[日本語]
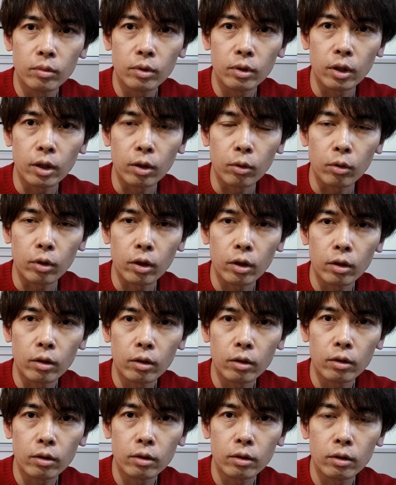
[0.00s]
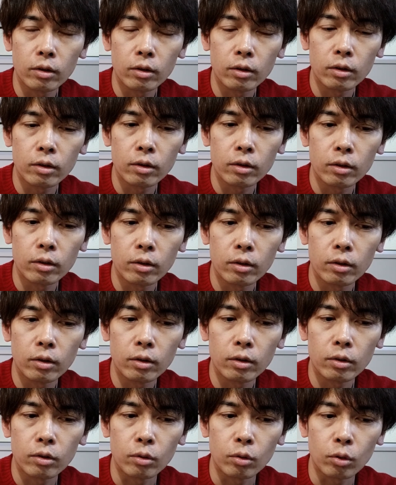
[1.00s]
なんだろうな
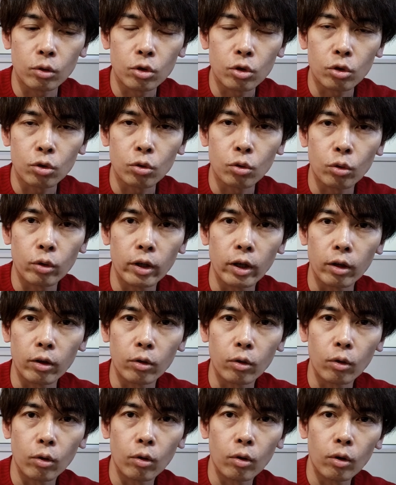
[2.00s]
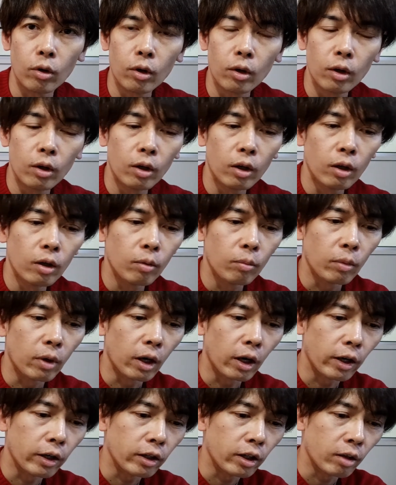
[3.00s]
そのチュートリアルのま
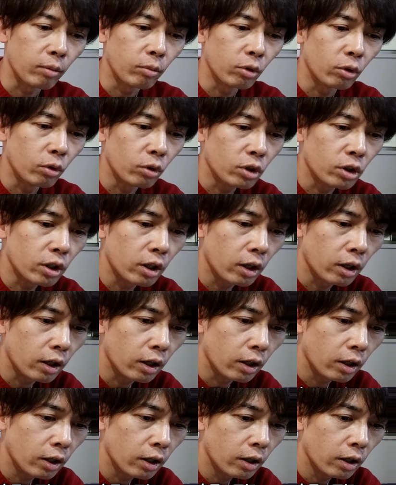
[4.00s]
あ、アイテムとして、